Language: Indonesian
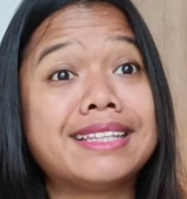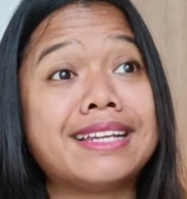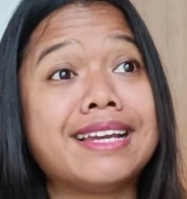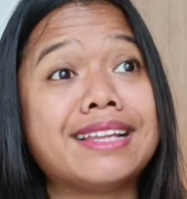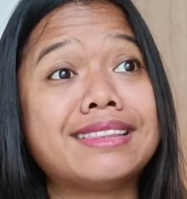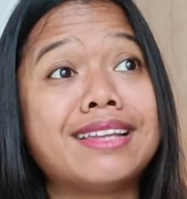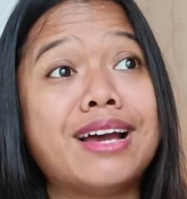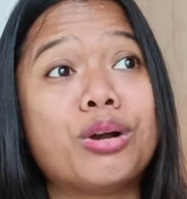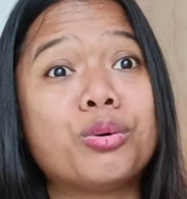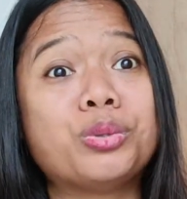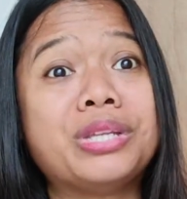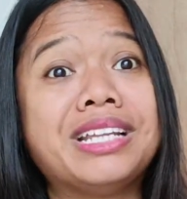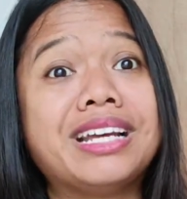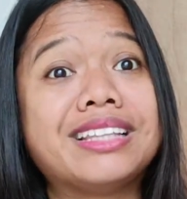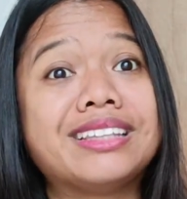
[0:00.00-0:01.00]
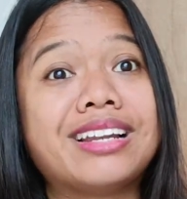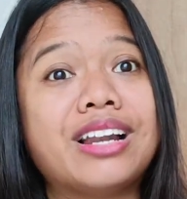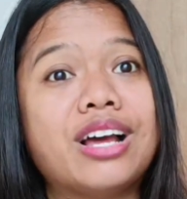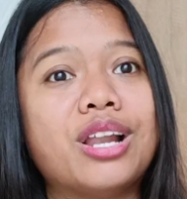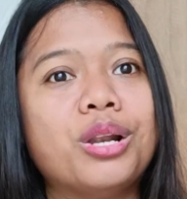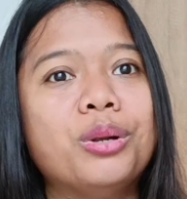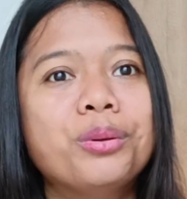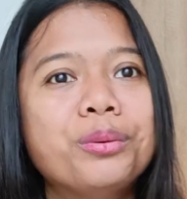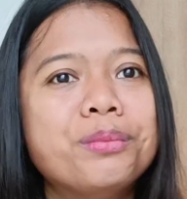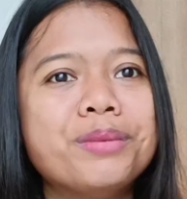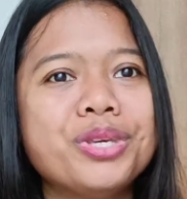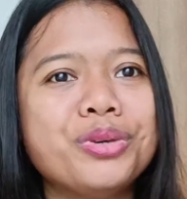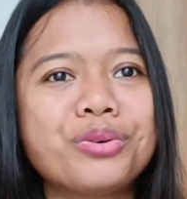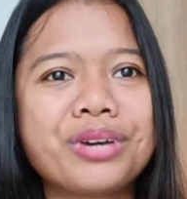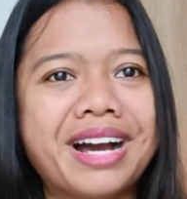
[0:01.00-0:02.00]
ternyata aku tidak terlalu
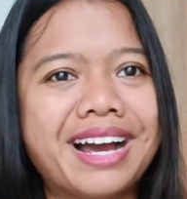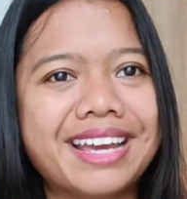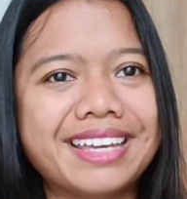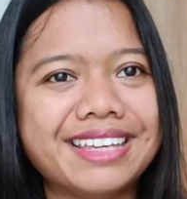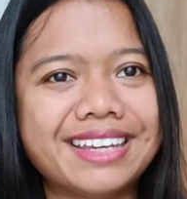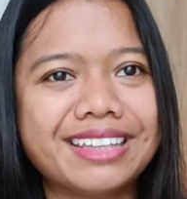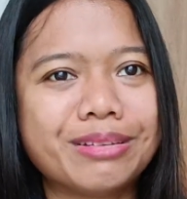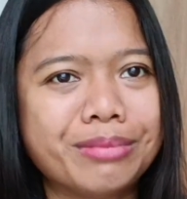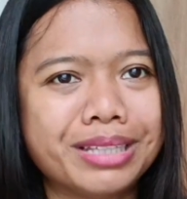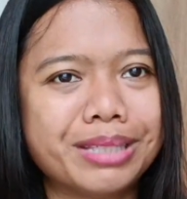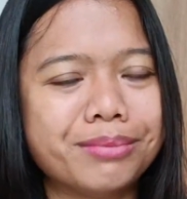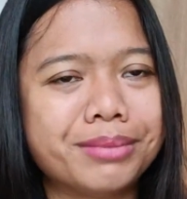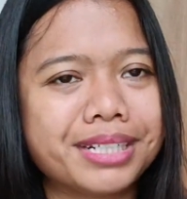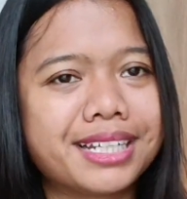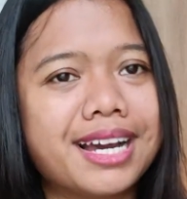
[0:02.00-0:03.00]
menyukainya, teman-teman.